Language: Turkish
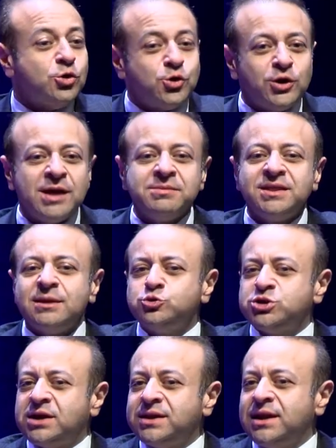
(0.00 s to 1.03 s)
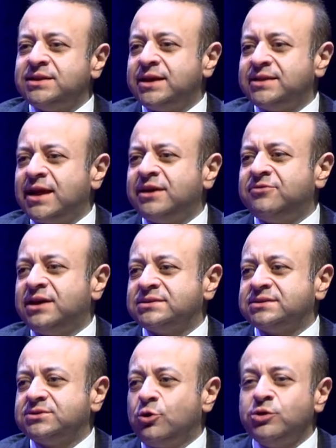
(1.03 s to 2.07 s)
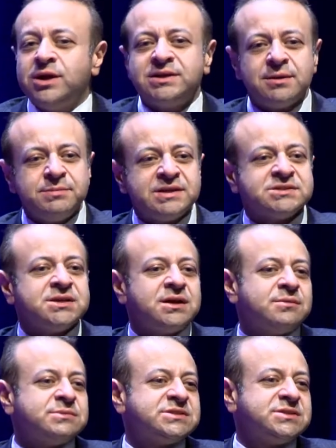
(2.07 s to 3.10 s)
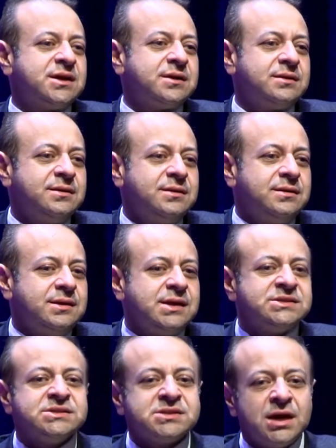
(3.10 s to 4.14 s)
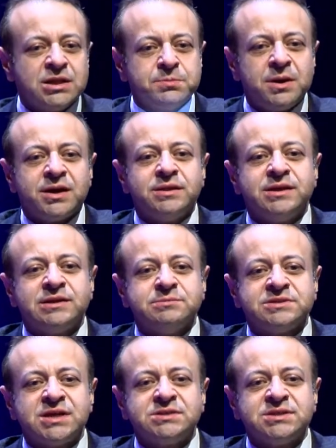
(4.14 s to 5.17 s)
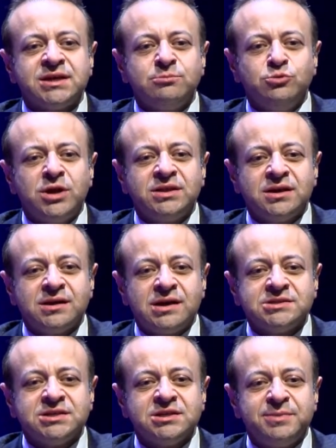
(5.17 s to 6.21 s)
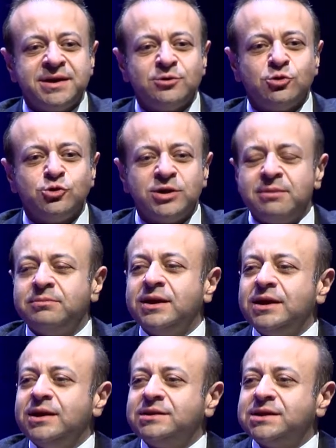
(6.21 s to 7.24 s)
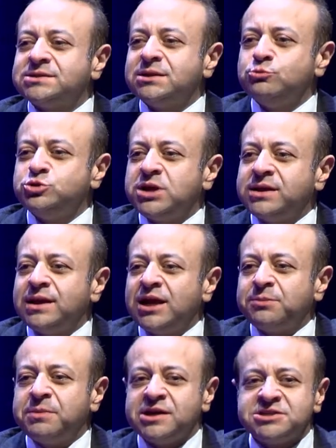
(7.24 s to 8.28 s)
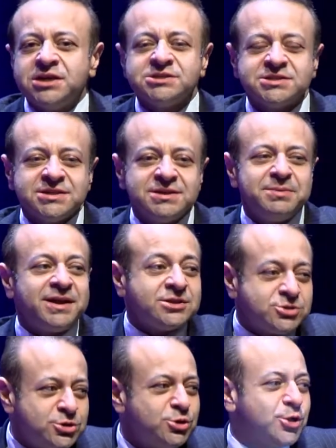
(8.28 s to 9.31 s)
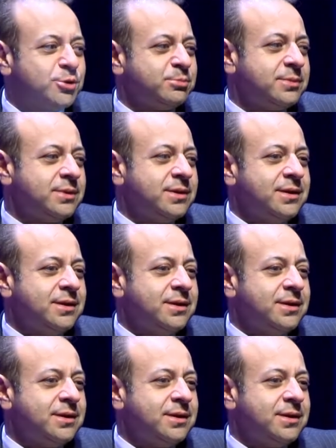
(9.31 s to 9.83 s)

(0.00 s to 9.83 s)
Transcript: O dönemde de mücadele edenler vardı. Onlardan birisi aramızda. Eski Sağlık Bakanlarımızdan Sayın Bülent Akarcalı Bey'in o dönem nasıl mücadele etmeye çalıştığını ben hatırlıyorum.